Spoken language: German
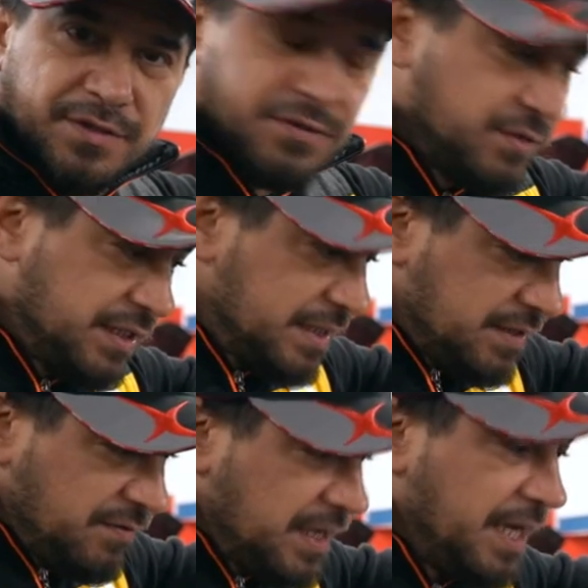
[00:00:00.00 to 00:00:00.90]
sowas. Und
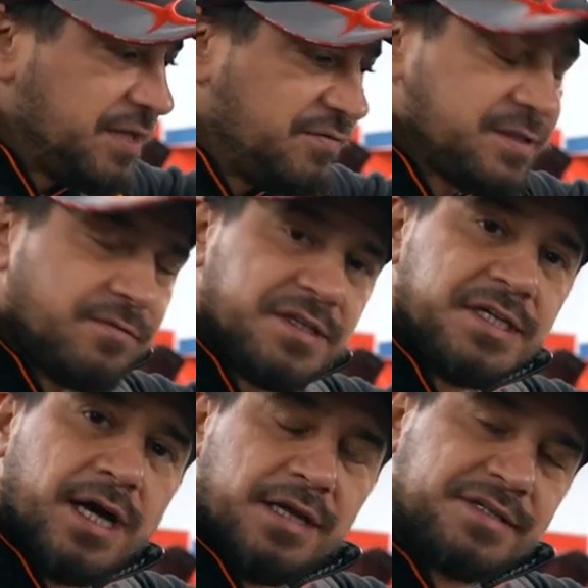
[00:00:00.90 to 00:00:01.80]
ich will gar nicht wissen, was
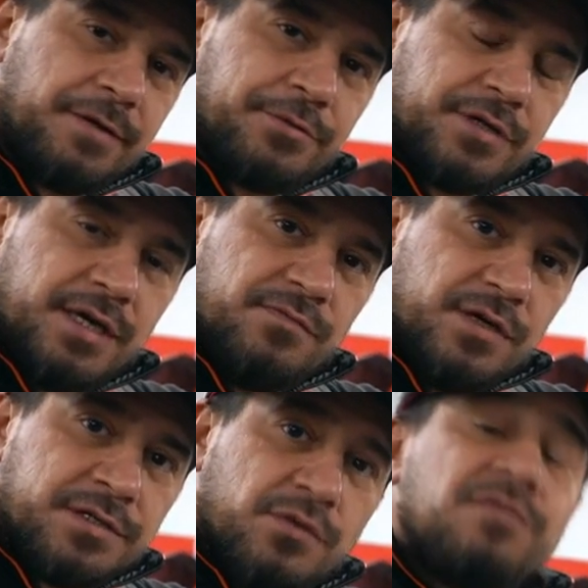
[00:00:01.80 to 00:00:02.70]
hier alles kaputt gehen
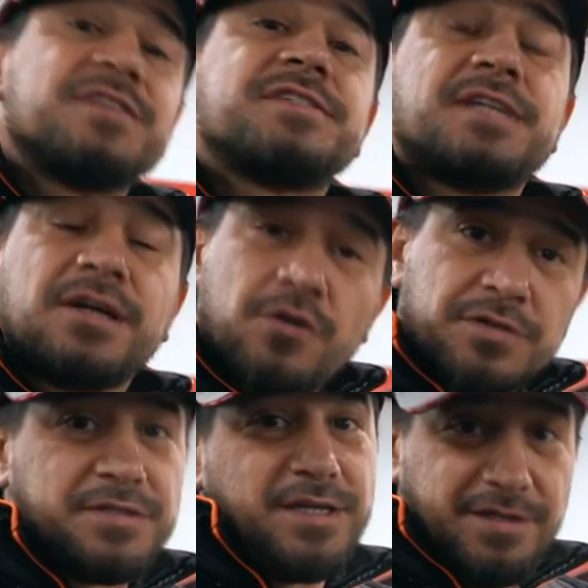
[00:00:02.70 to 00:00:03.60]
wird und was es dann
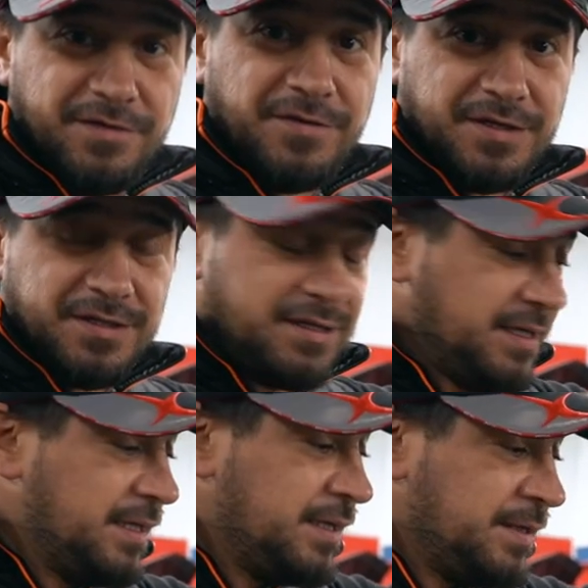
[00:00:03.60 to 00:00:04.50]
kostet im Endeffekt.
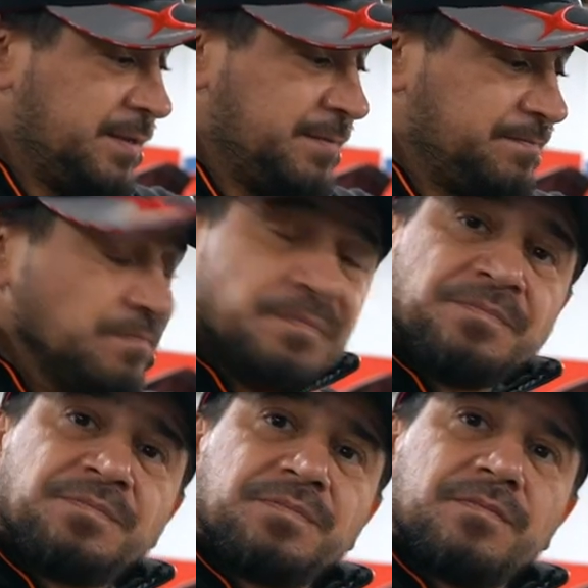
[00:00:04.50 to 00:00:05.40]
Kriegt man die Teile
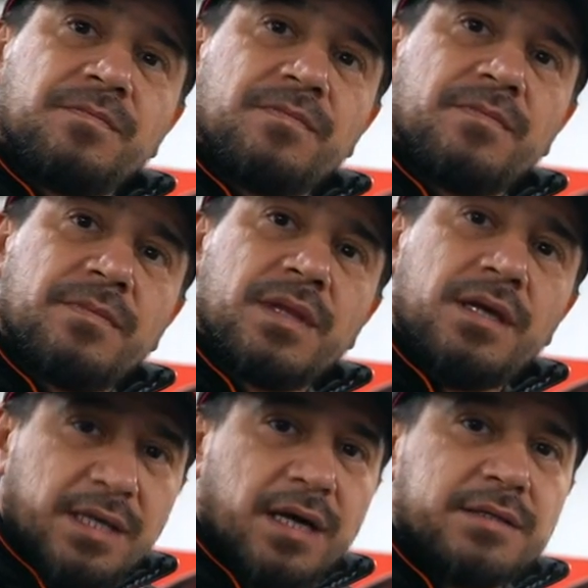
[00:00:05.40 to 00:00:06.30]
überhaupt von dem?
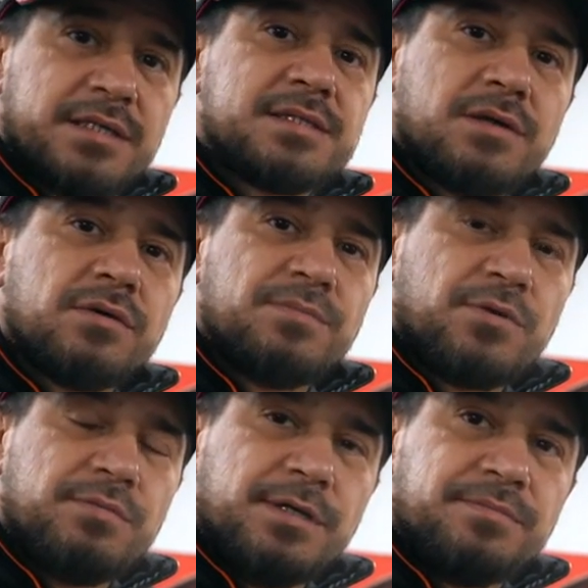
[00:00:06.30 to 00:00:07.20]
Ja, das ist auch ein
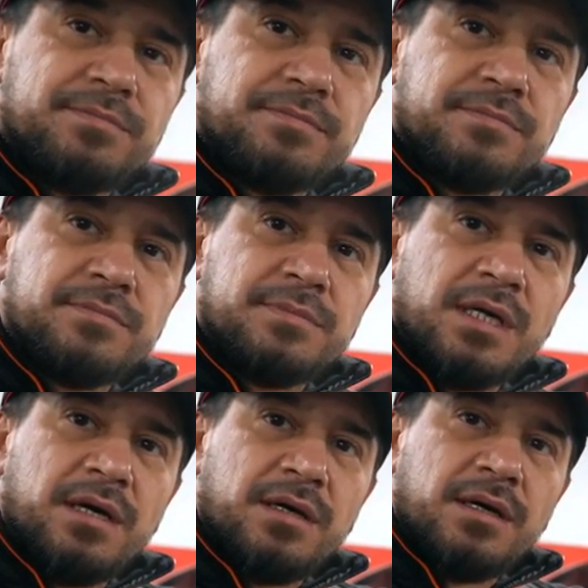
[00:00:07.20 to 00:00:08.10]
Problem.
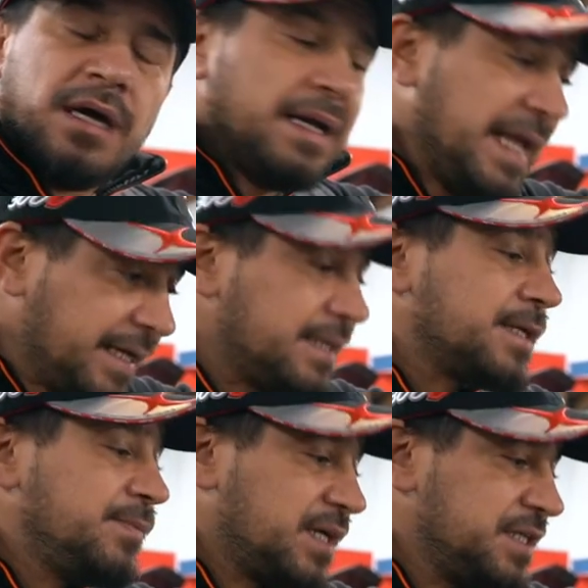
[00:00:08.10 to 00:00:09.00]

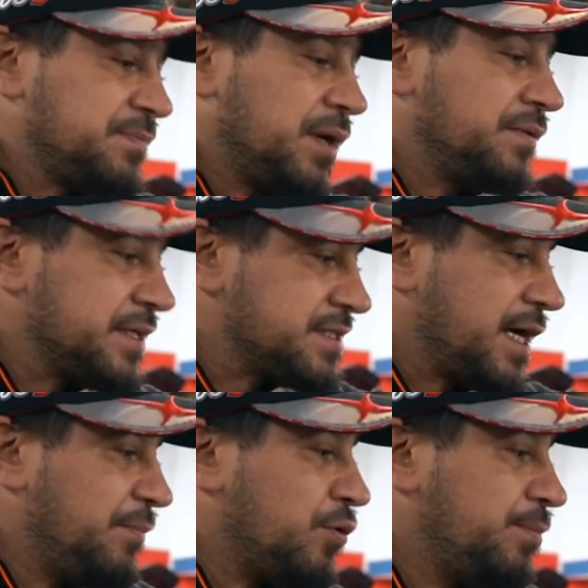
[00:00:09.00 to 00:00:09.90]
Lenkgetriebe kriegt man, das ist
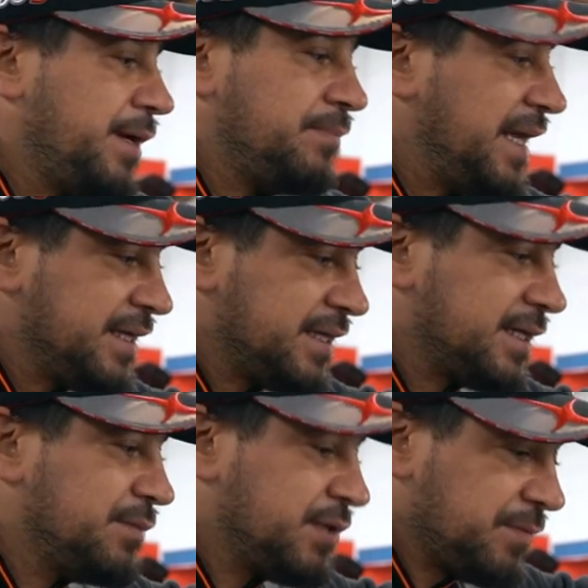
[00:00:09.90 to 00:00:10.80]
kein Problem.
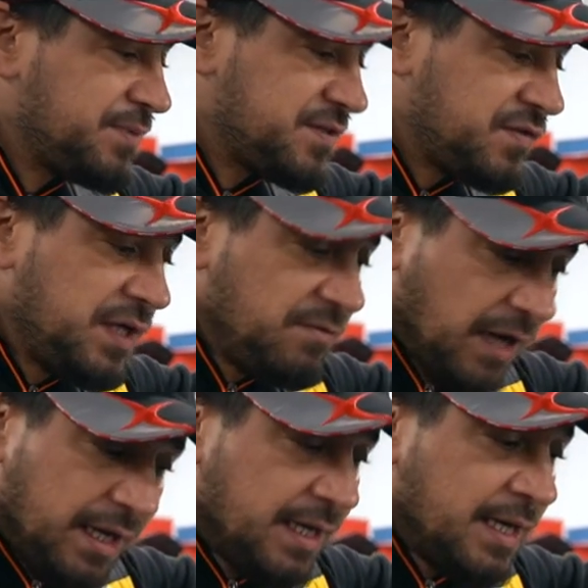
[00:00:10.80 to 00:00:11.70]
Lenkgetriebe gibt es viel,
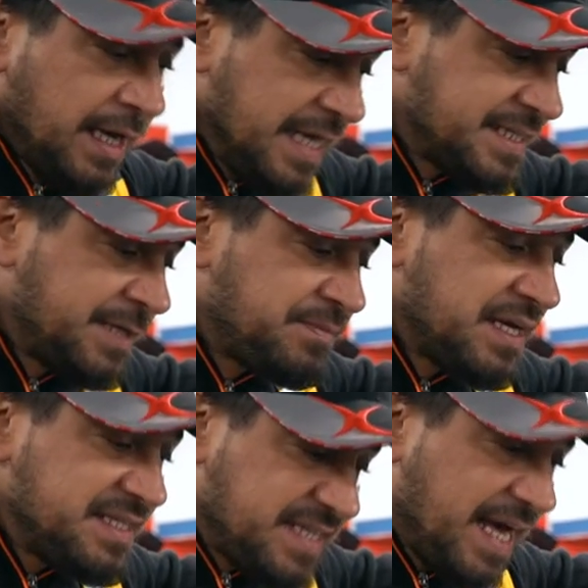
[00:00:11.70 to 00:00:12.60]
weil es gibt
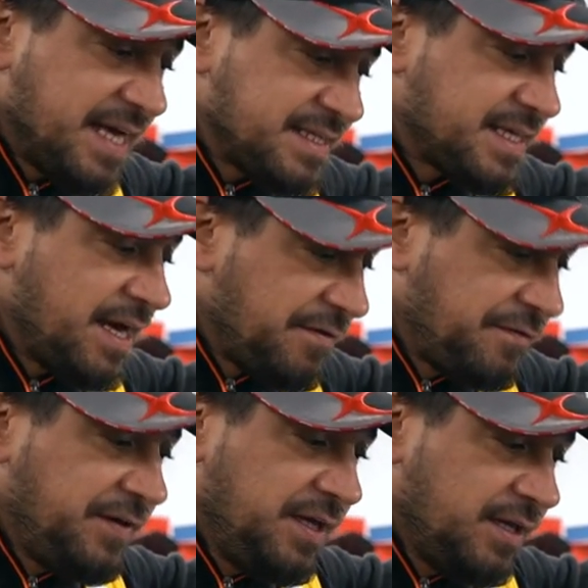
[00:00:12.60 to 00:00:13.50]
sehr, sehr
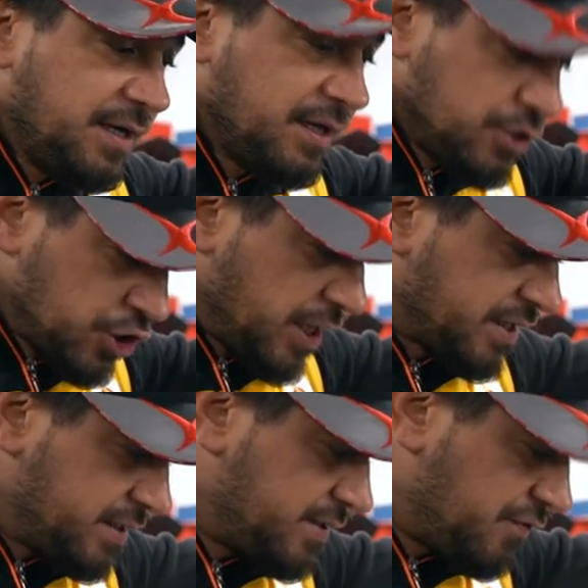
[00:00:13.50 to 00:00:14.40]
viele
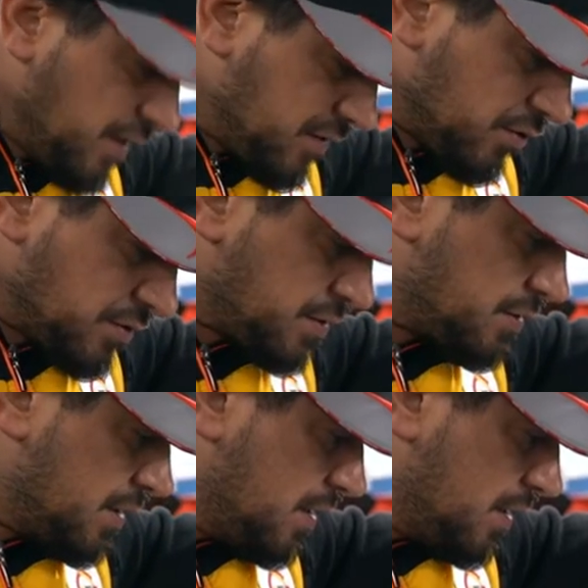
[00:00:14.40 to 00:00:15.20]
geschlachtete Phaetons,